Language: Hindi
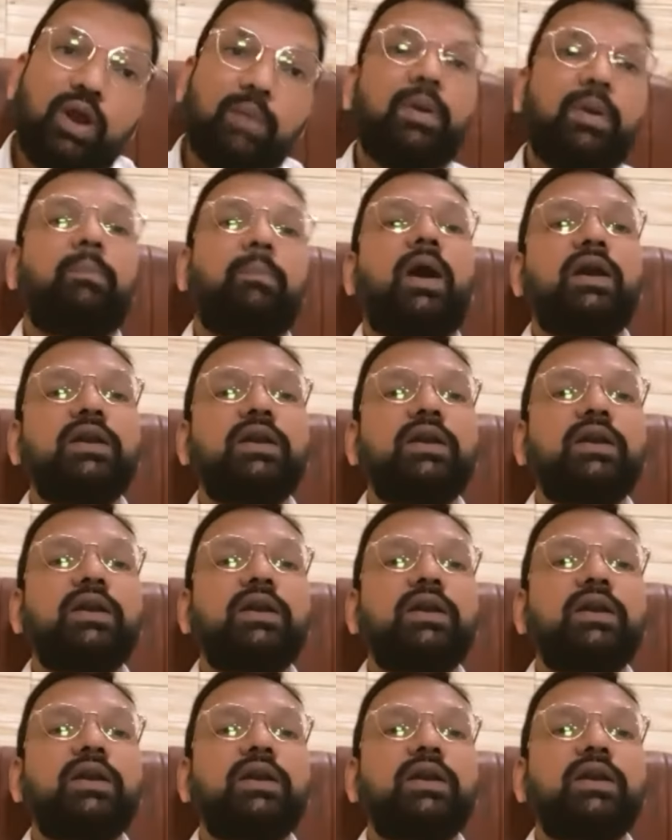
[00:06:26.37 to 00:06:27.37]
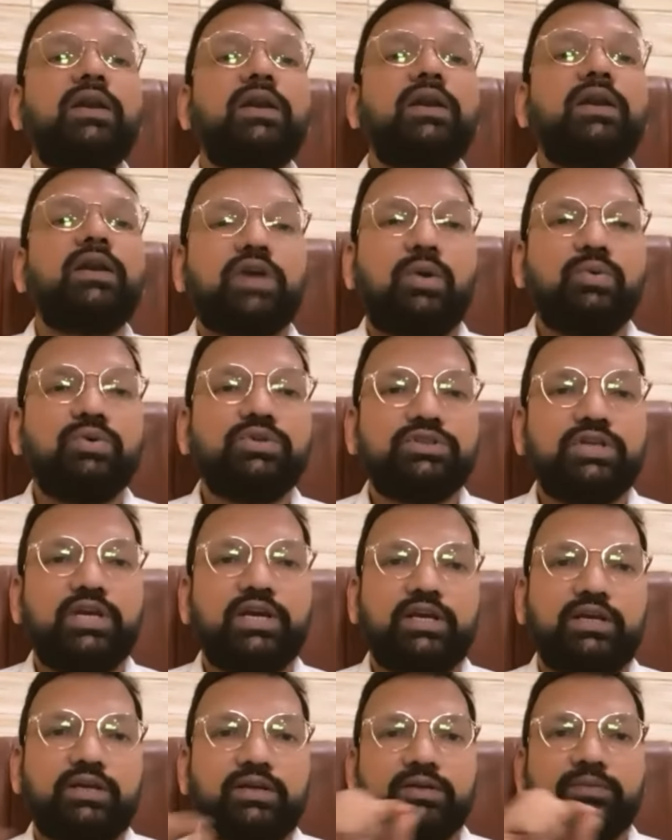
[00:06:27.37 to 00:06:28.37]
पूरा ब्रह्मांड का निर्माण हुआ इन
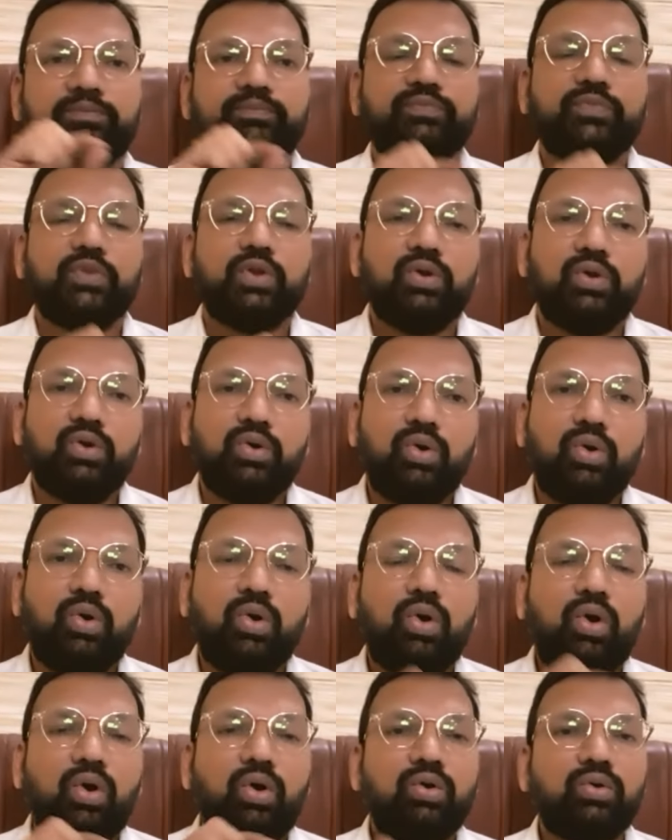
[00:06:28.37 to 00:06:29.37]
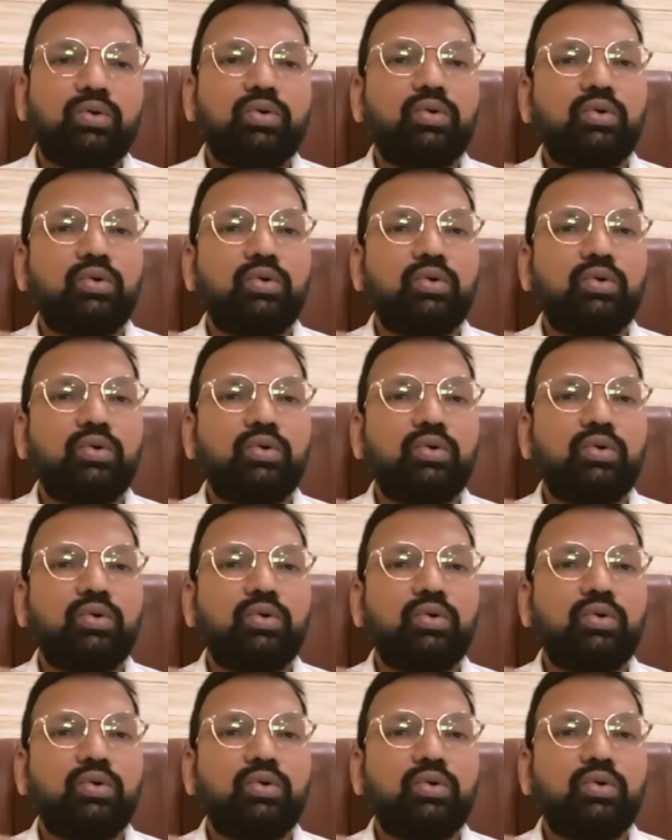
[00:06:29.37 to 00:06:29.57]
जो साउंड्स हैं